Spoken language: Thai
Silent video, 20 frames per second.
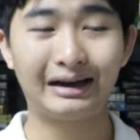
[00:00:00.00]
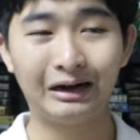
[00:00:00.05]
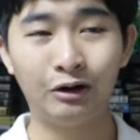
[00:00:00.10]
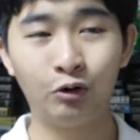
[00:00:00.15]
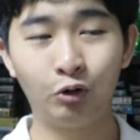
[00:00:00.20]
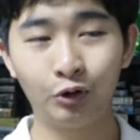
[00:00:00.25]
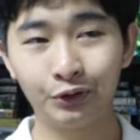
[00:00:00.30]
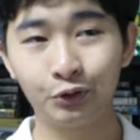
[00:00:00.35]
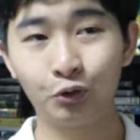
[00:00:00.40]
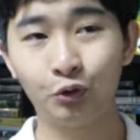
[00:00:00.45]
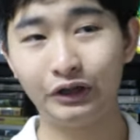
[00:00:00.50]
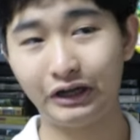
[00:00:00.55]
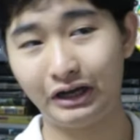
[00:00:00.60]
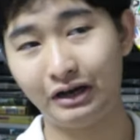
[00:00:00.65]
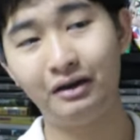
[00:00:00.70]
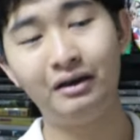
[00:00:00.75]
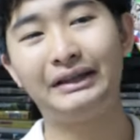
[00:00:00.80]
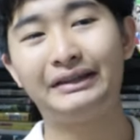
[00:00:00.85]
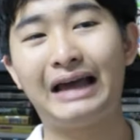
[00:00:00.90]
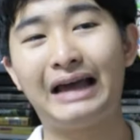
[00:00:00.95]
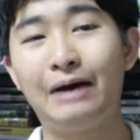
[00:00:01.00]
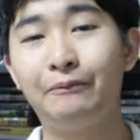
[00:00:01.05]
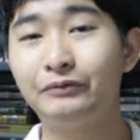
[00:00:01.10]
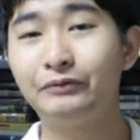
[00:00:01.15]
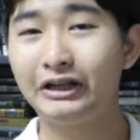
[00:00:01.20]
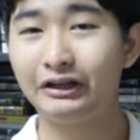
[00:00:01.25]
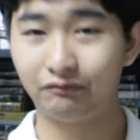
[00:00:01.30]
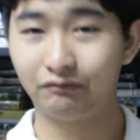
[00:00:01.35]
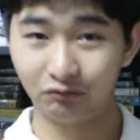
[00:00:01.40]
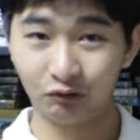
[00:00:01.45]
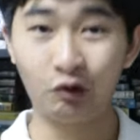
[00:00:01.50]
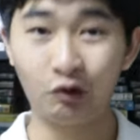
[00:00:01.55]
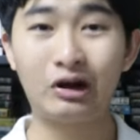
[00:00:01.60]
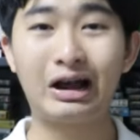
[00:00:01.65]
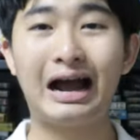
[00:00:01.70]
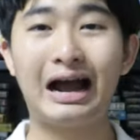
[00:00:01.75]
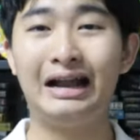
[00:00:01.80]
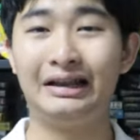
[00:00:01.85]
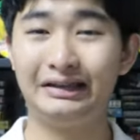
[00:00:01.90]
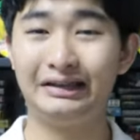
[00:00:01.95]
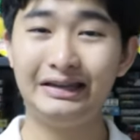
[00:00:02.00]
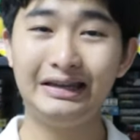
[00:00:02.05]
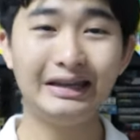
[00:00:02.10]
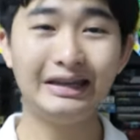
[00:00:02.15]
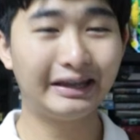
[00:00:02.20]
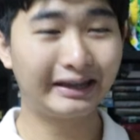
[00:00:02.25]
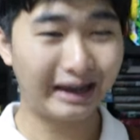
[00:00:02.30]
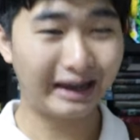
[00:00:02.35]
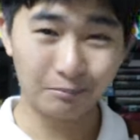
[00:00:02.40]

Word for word: เราคนดูเนี่ยไปตามติดวงการที่